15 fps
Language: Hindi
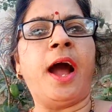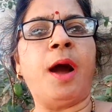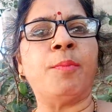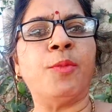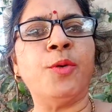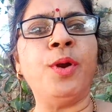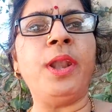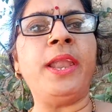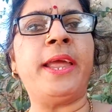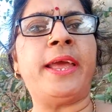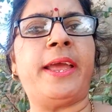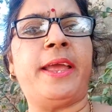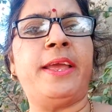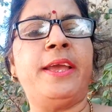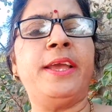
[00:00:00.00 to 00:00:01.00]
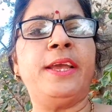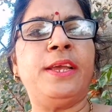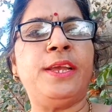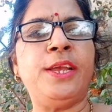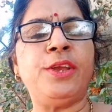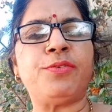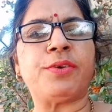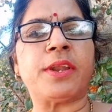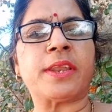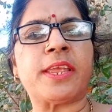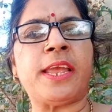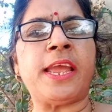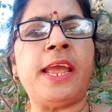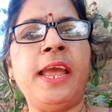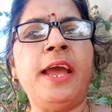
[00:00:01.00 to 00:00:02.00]
अमूल्य है ईश्वर
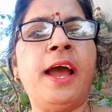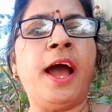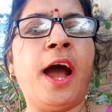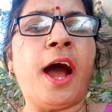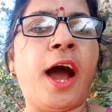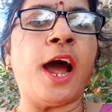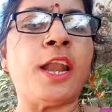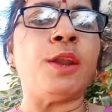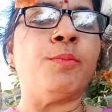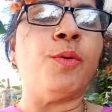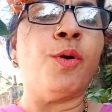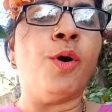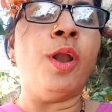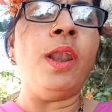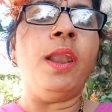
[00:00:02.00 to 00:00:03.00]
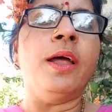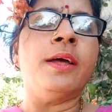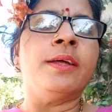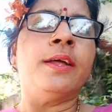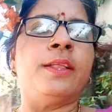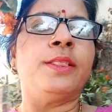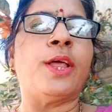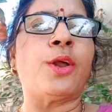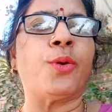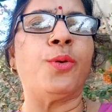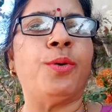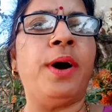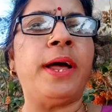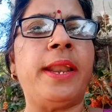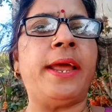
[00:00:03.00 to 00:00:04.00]
की अनमोल
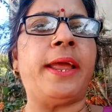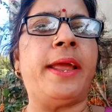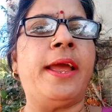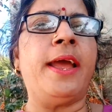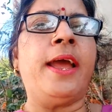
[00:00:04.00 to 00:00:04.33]
धरोहर है